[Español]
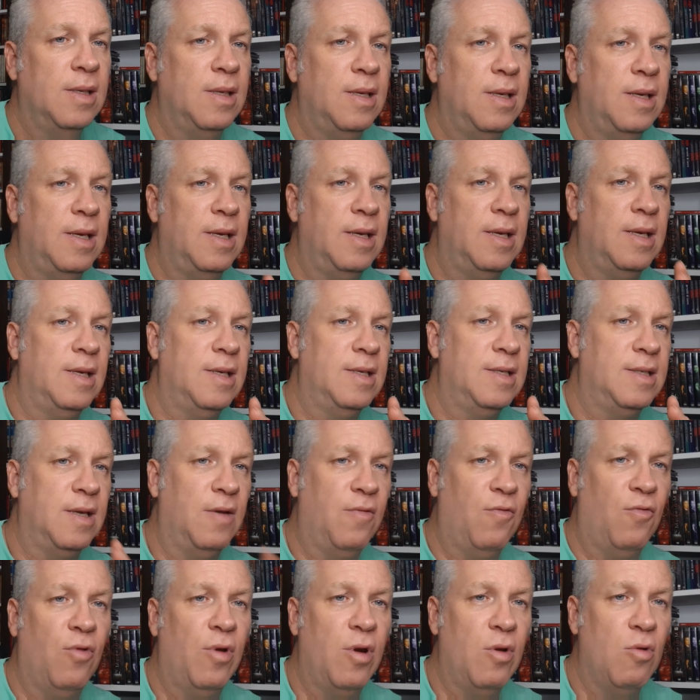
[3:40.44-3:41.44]
eh, se
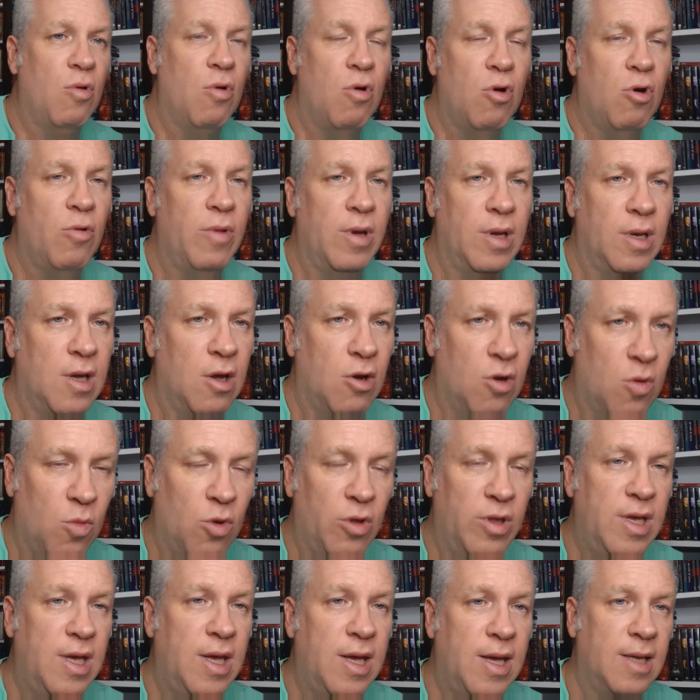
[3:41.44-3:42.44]
fue un joven que, como
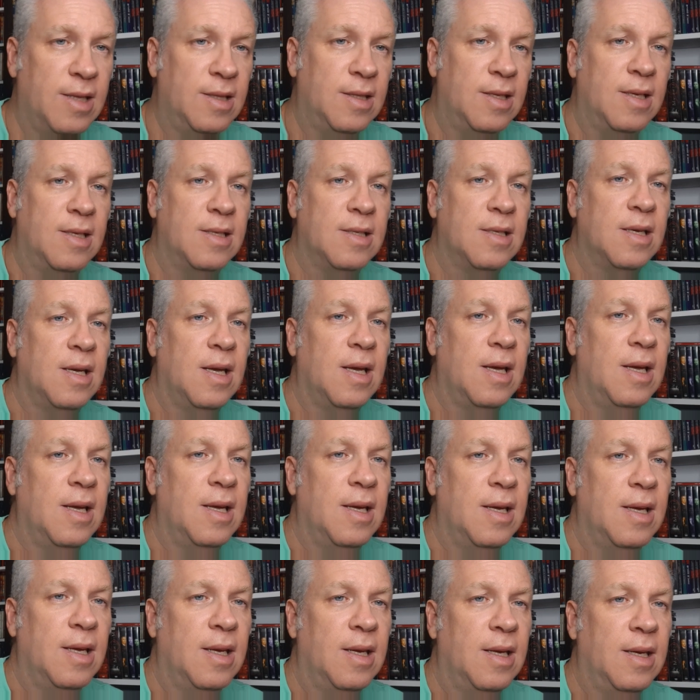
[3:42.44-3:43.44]
dije antes,
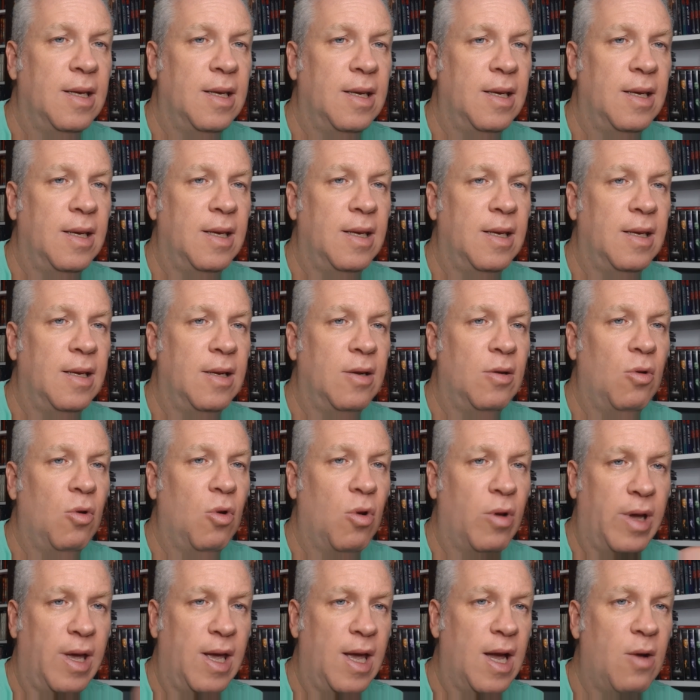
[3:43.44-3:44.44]
los
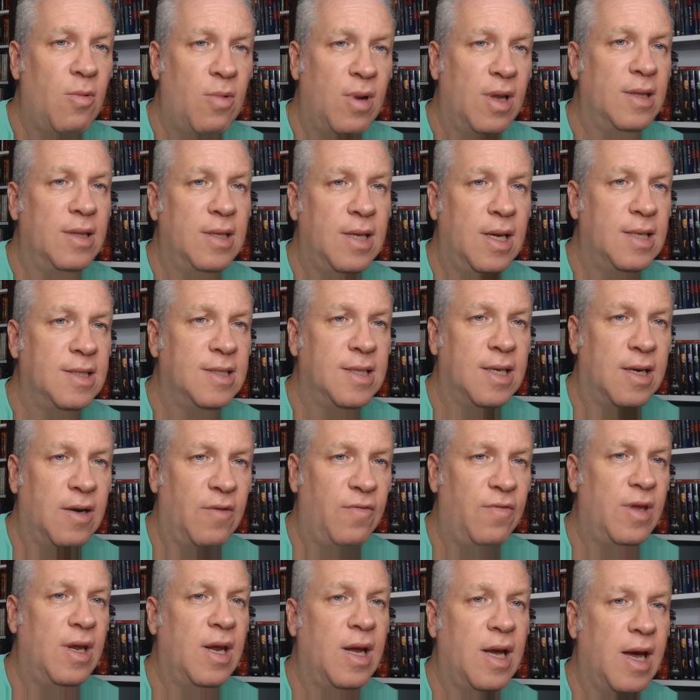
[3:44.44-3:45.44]
que hablan de él se
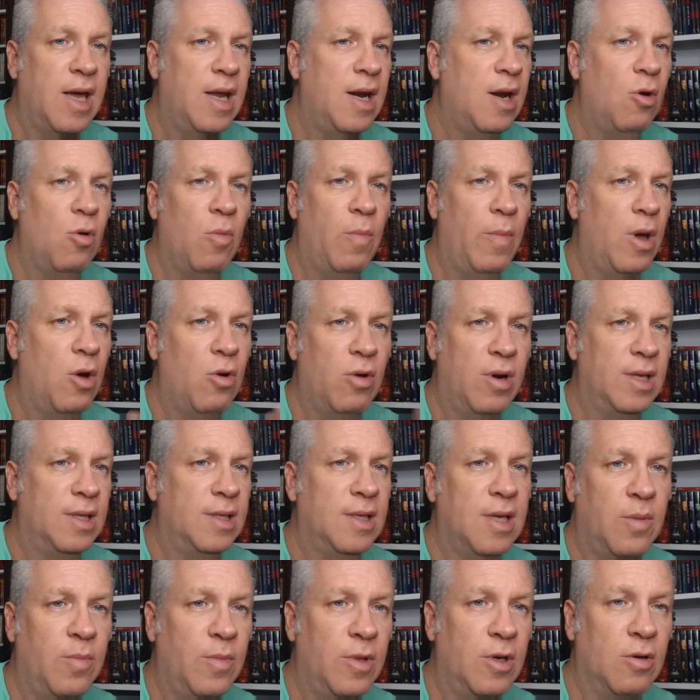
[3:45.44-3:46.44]
refieren a él en los mejores
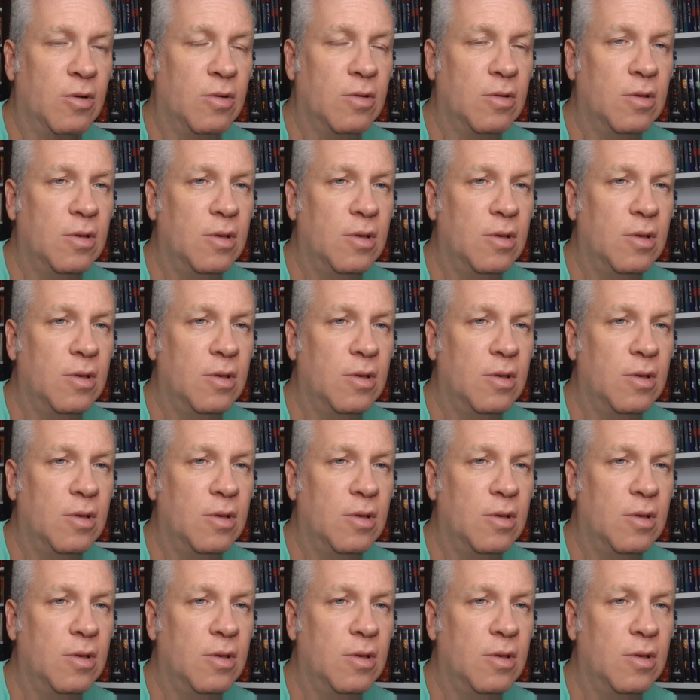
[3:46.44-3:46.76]
términos.